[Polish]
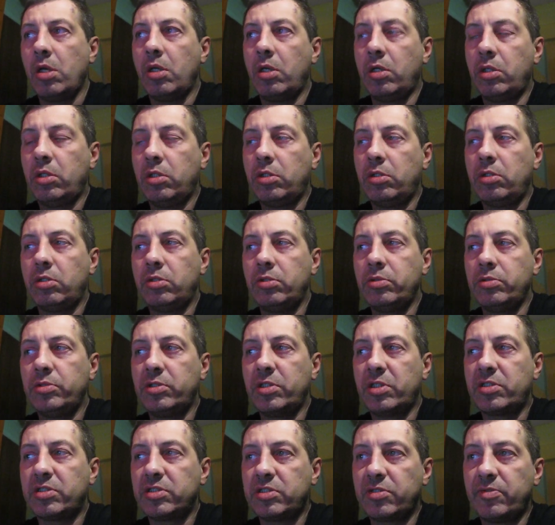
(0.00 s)
E,
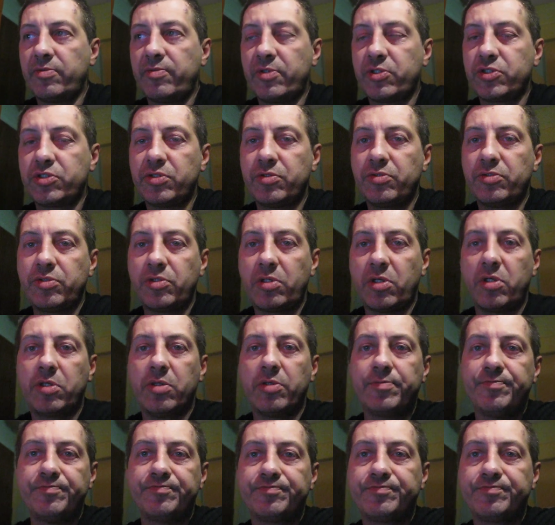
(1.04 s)
jak zauważyłem to